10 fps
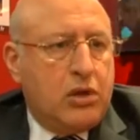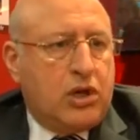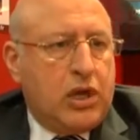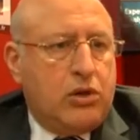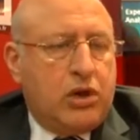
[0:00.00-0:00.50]

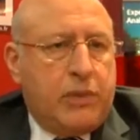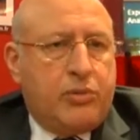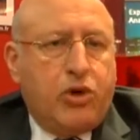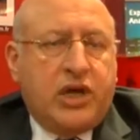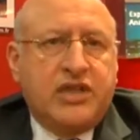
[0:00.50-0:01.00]
le
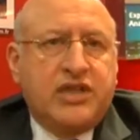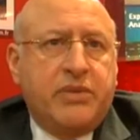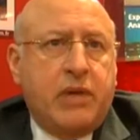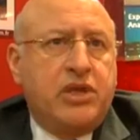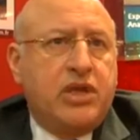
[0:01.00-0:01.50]
15e
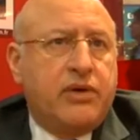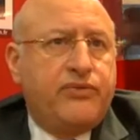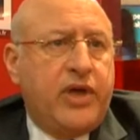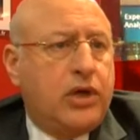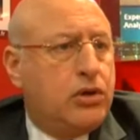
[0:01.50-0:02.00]
cabinet
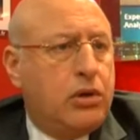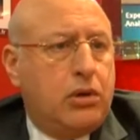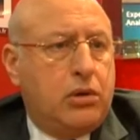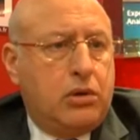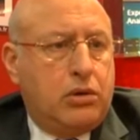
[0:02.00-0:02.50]
d'affaires
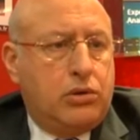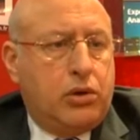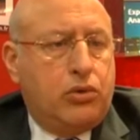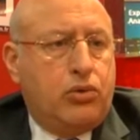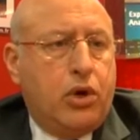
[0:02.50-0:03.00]

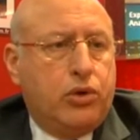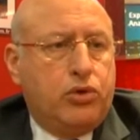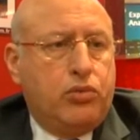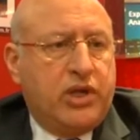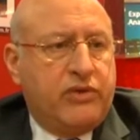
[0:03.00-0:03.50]
dans, le courant
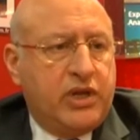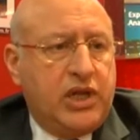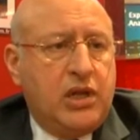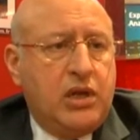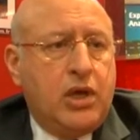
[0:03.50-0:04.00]
du mois
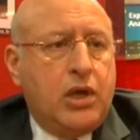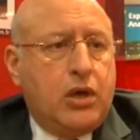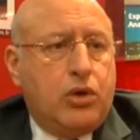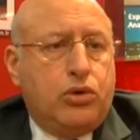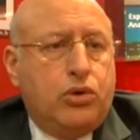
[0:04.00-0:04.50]
d'avril.
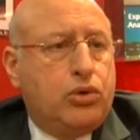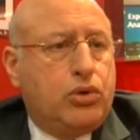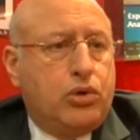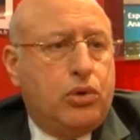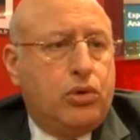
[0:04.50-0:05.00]
Donc
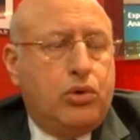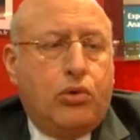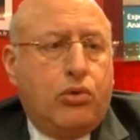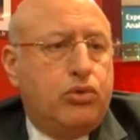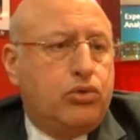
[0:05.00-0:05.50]
euh,
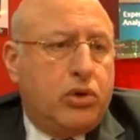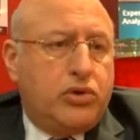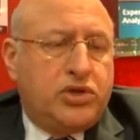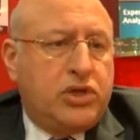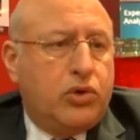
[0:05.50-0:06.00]

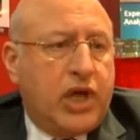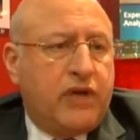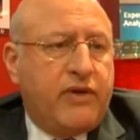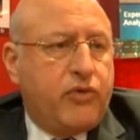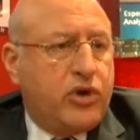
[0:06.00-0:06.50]
si on
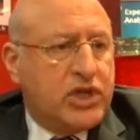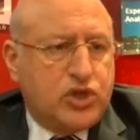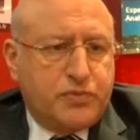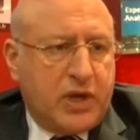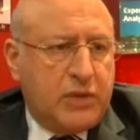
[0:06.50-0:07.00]
arrive à avoir une
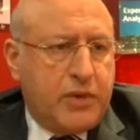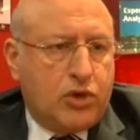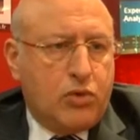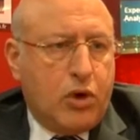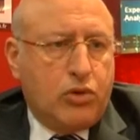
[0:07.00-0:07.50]
agence par
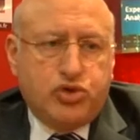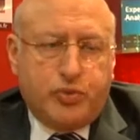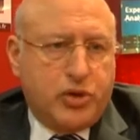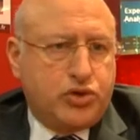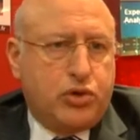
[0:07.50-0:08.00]
département, je
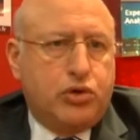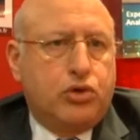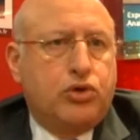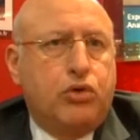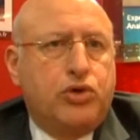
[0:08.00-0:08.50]
pense que
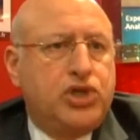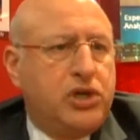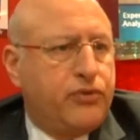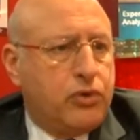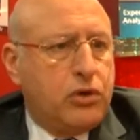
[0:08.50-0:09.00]
notre
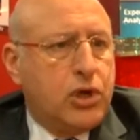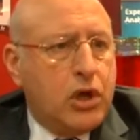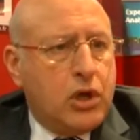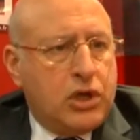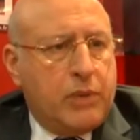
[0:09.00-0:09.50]
chiffre
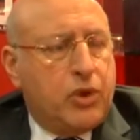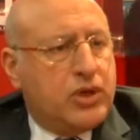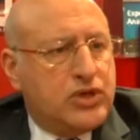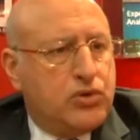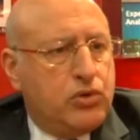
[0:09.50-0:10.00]

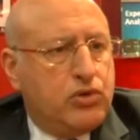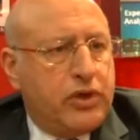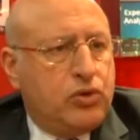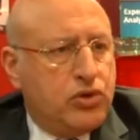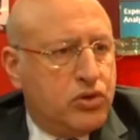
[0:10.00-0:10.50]
d'implantation
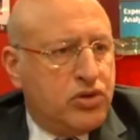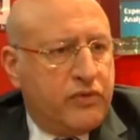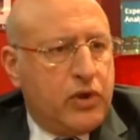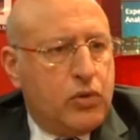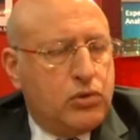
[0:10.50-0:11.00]
devrait tourner aux
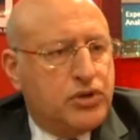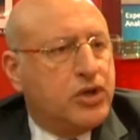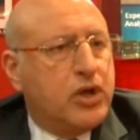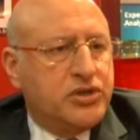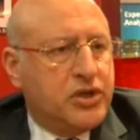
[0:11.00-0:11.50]
environs de
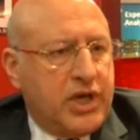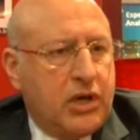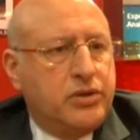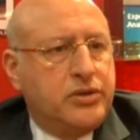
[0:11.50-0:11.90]
130-140.